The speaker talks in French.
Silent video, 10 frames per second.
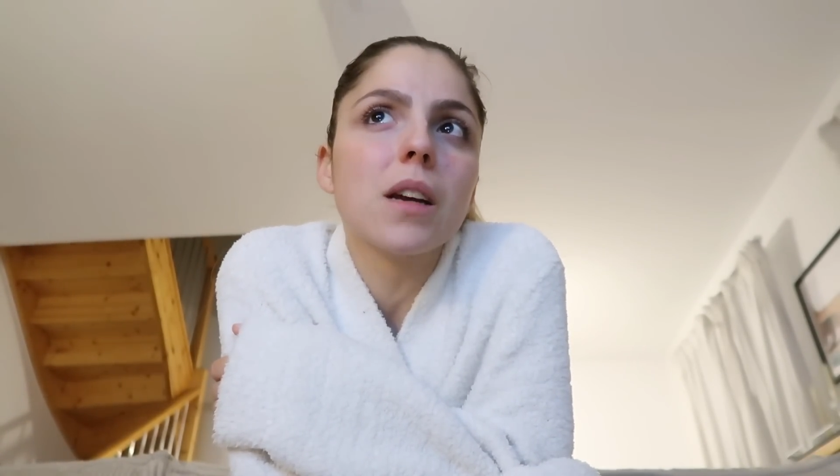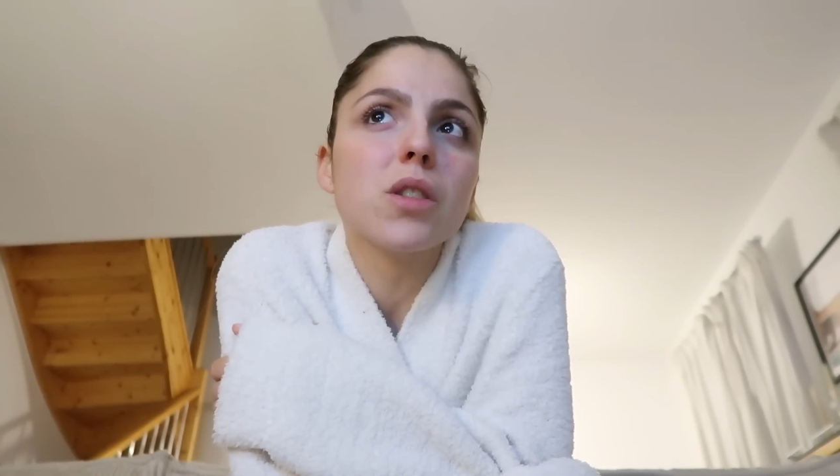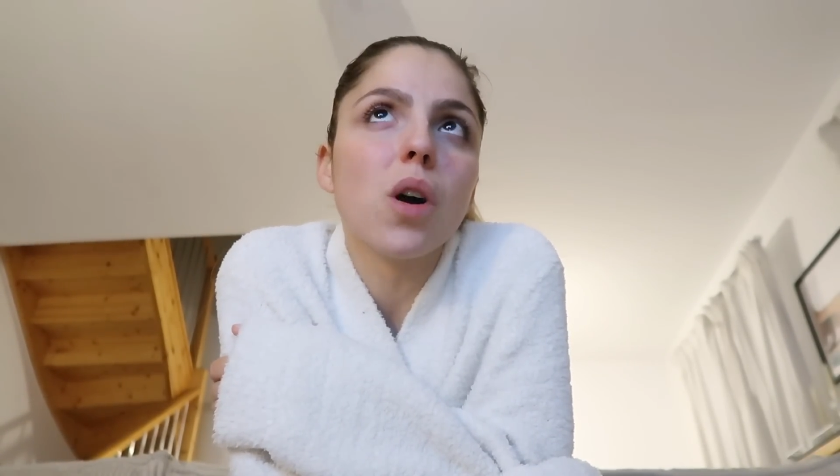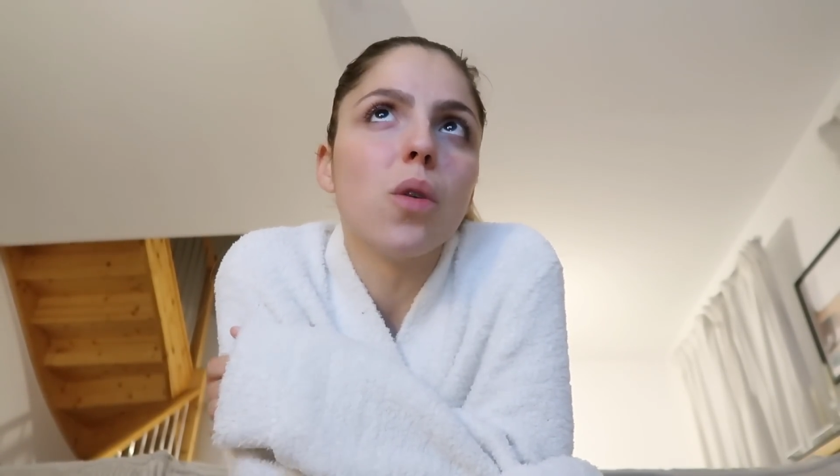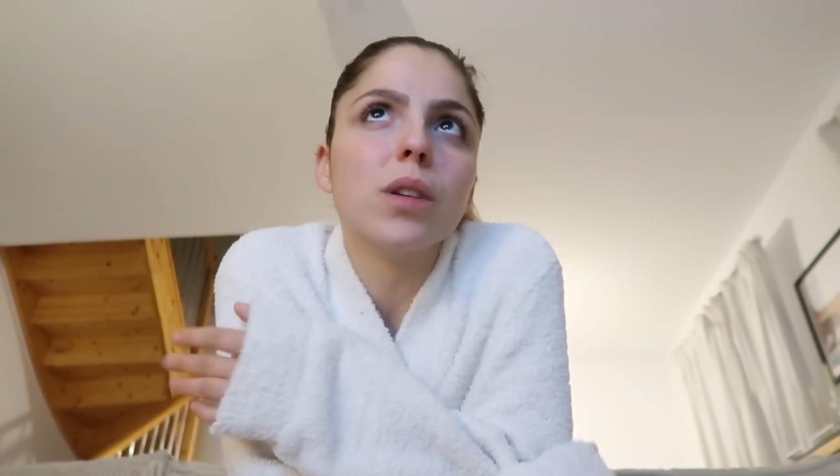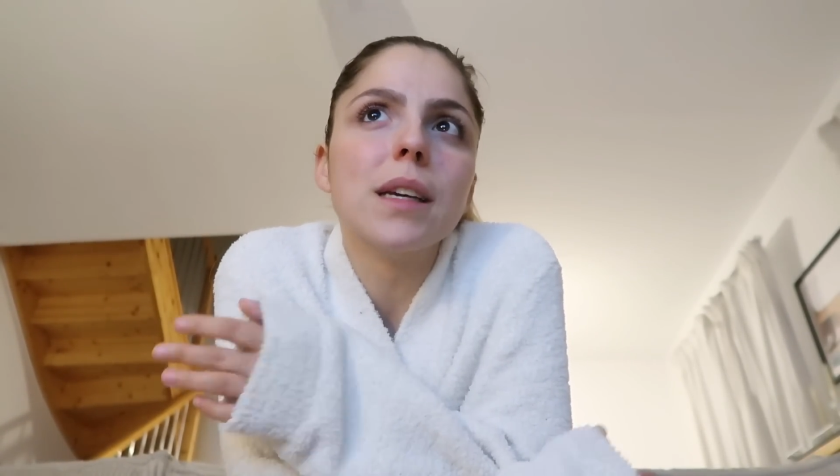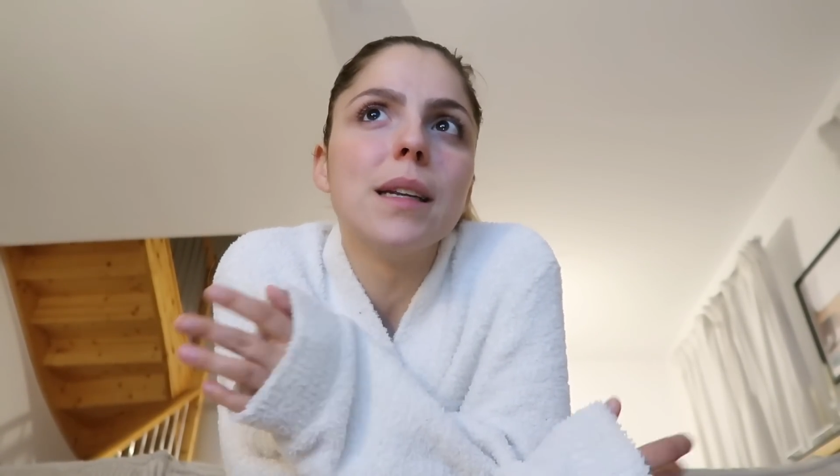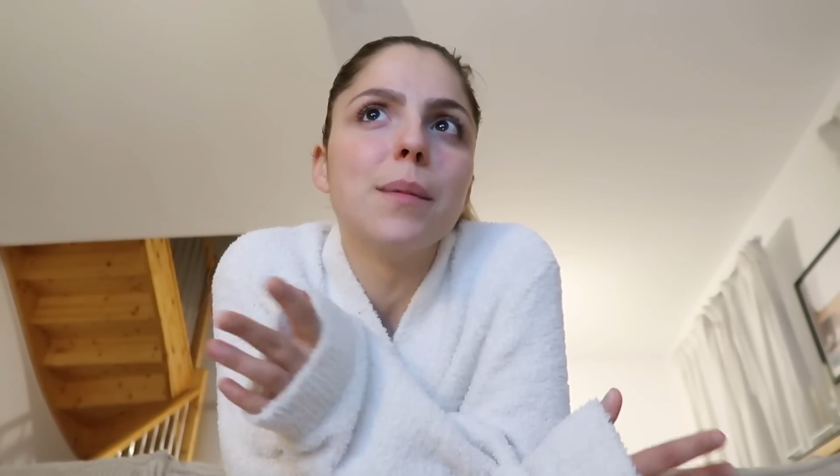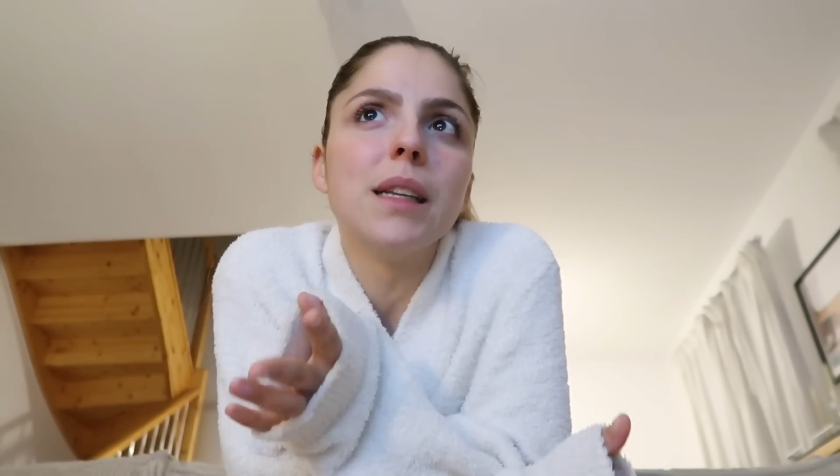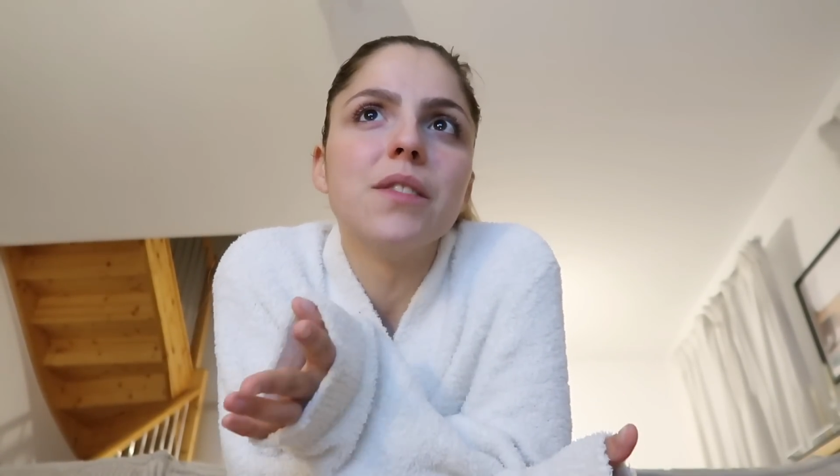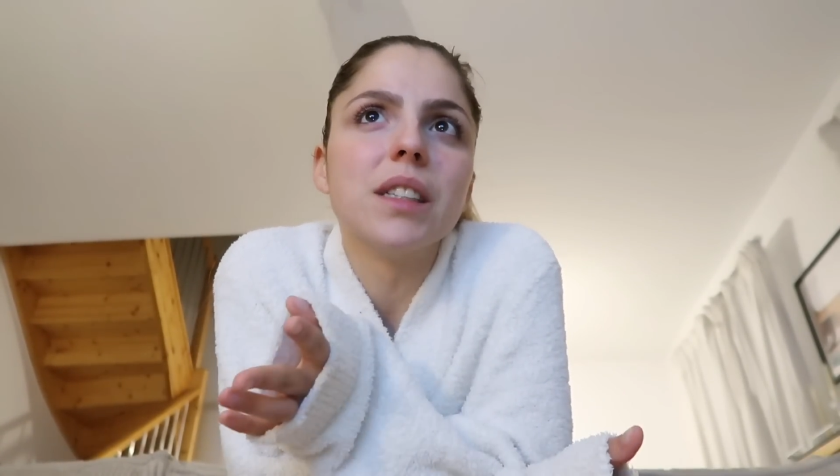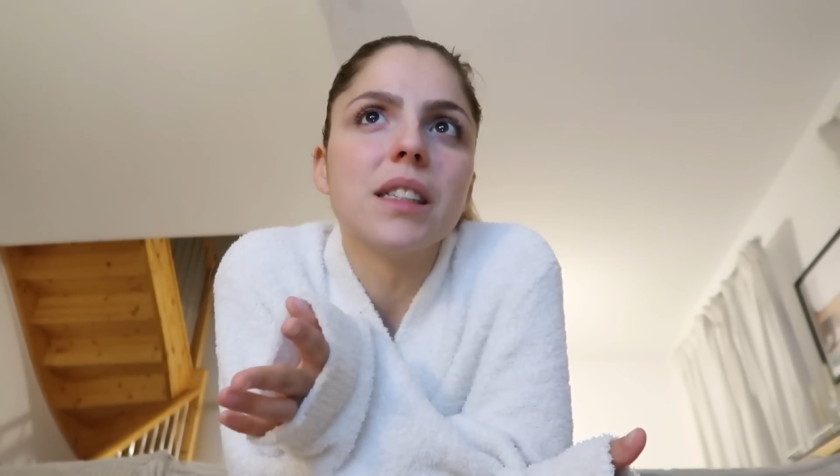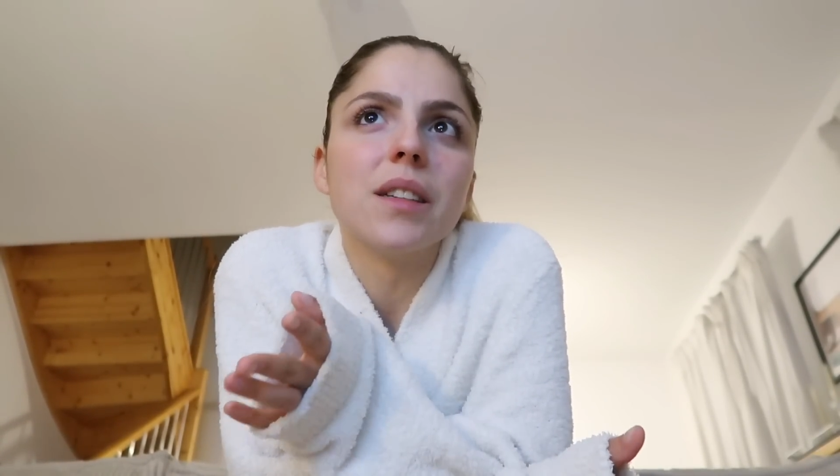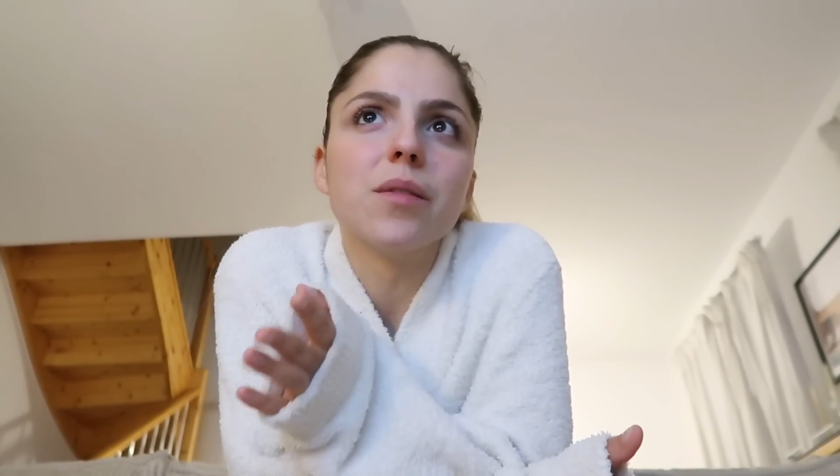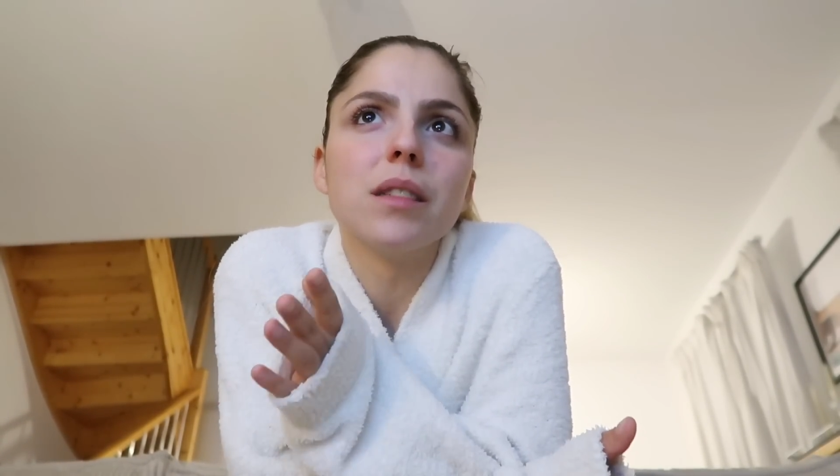Genre ok les
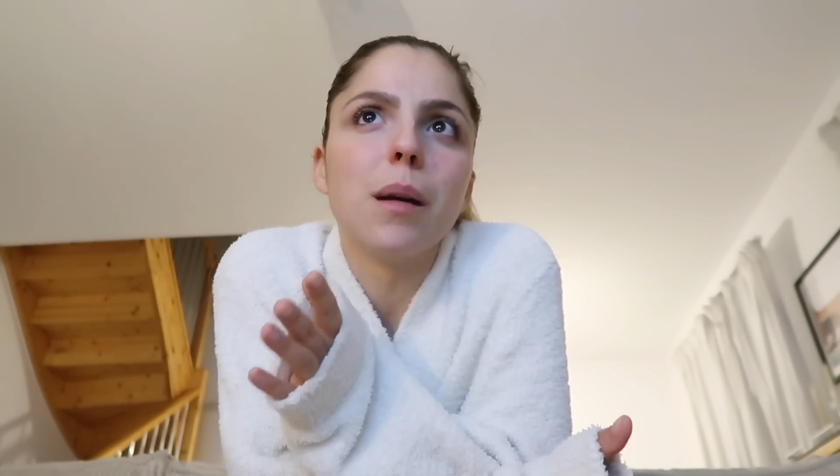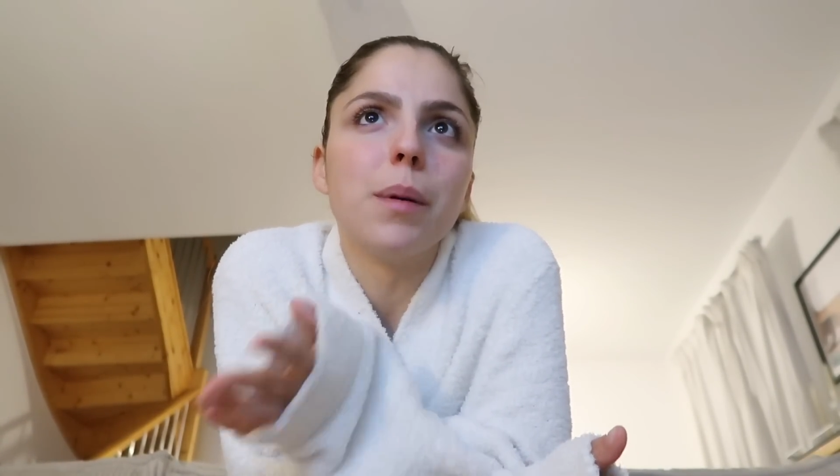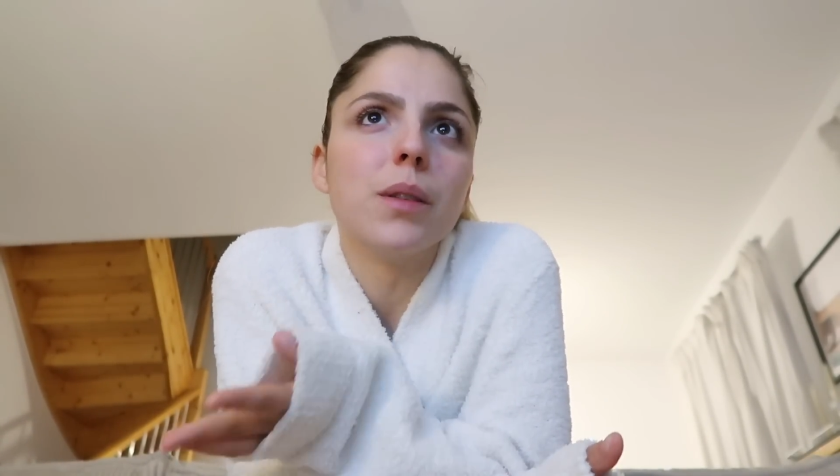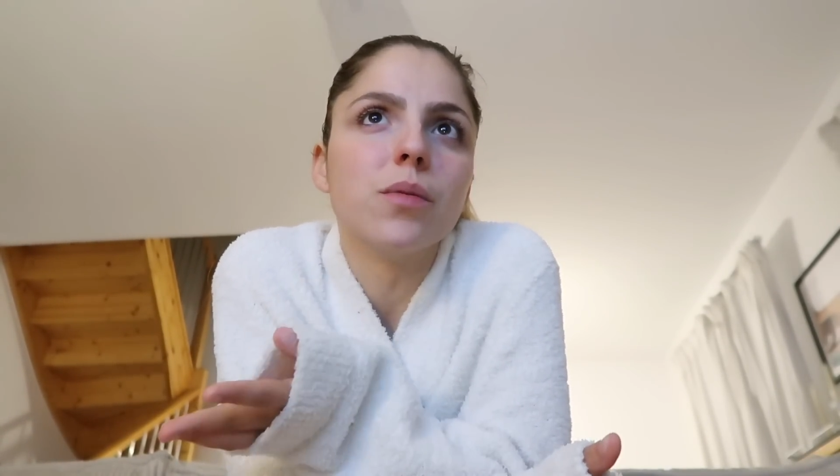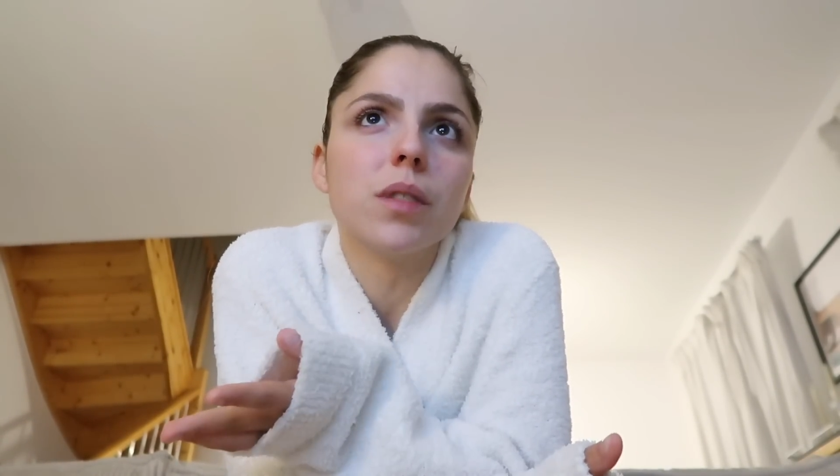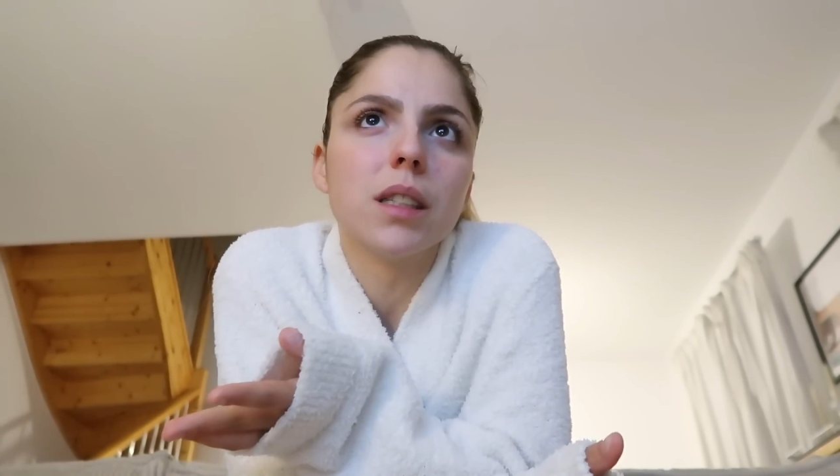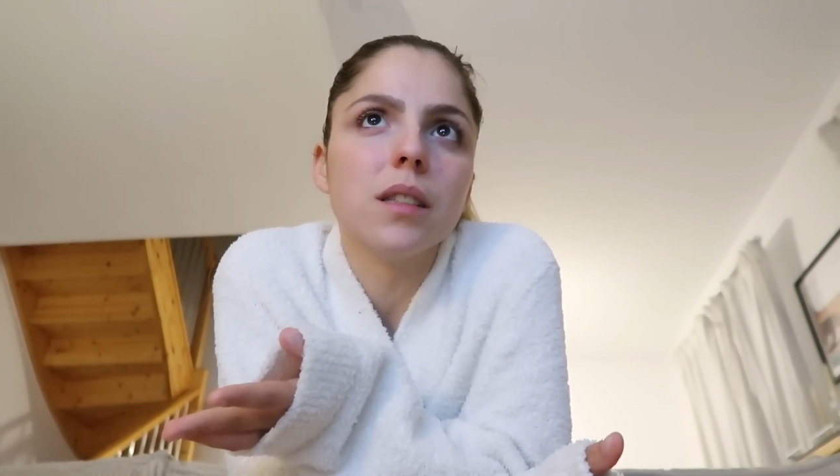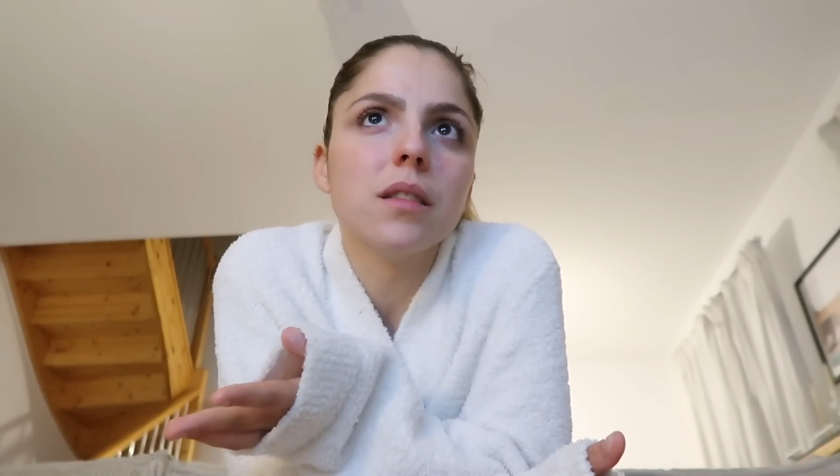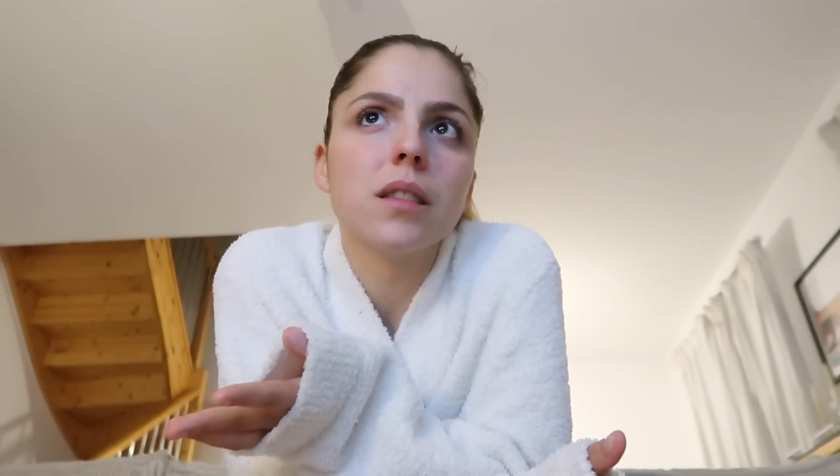manifestations, il n'y a pas de souci,